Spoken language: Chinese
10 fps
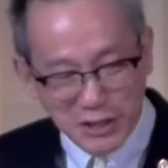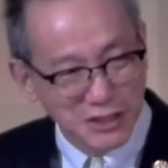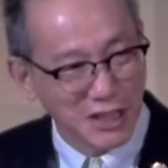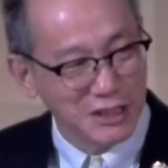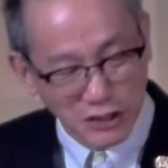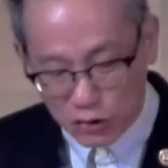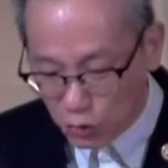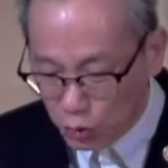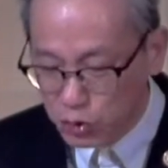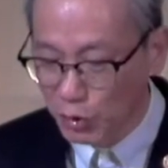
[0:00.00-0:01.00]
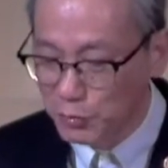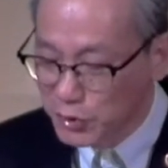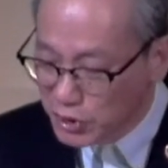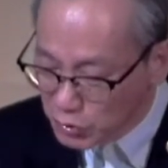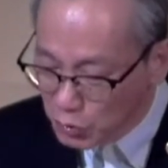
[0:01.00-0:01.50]
并且你是无
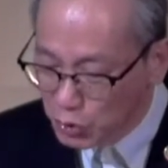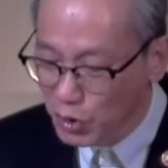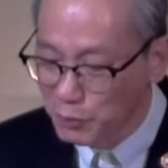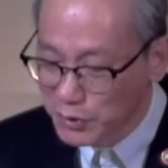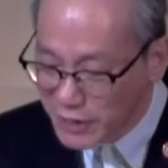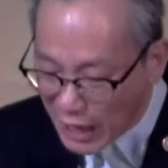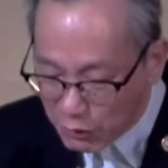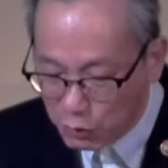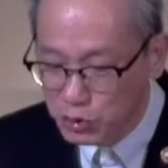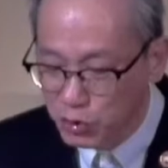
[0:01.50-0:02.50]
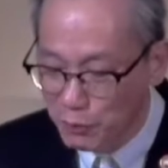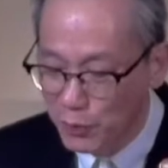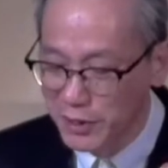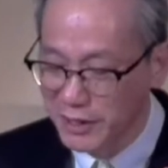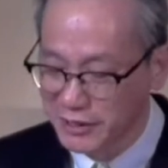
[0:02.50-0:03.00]
所不知、无所不在、无
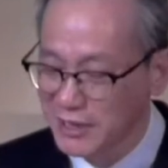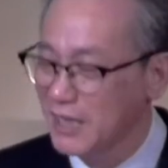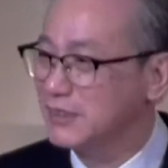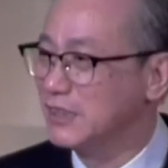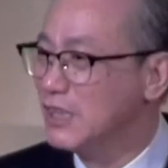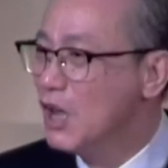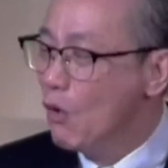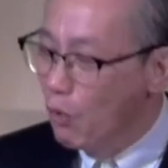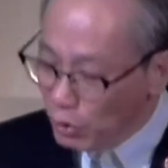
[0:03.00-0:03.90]
所不能的上帝。